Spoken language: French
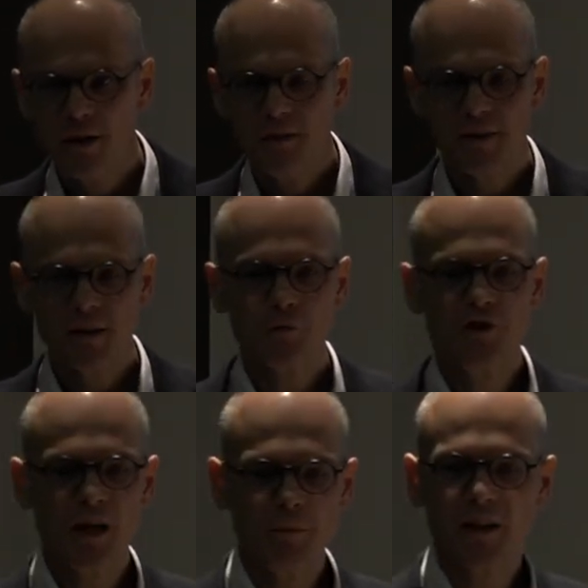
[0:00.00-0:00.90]
C'est-à-dire ne
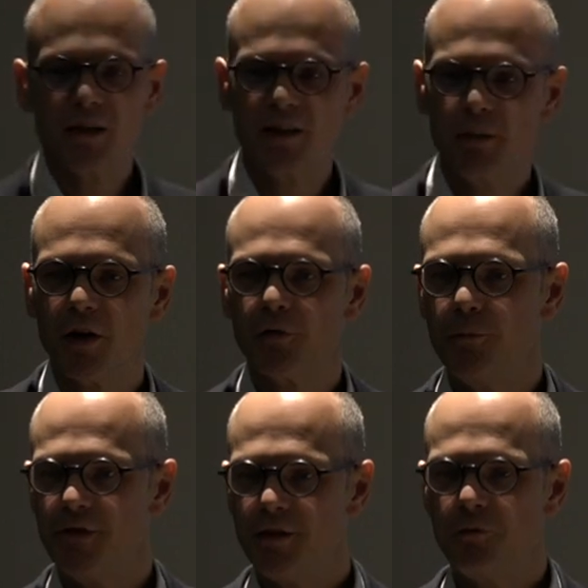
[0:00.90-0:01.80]
jamais travailler par
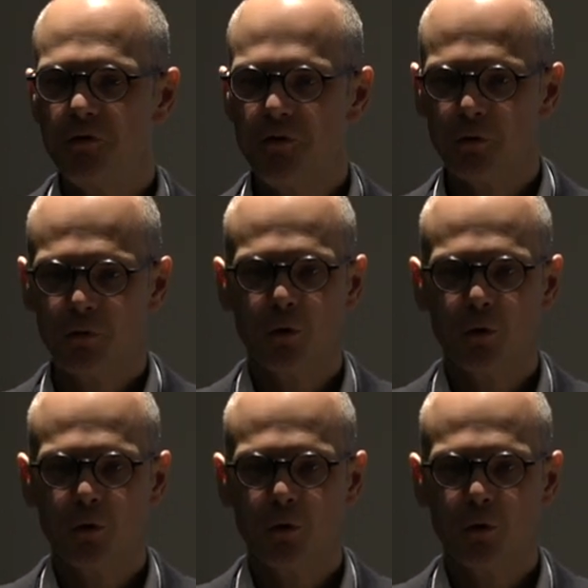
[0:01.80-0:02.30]
substitution.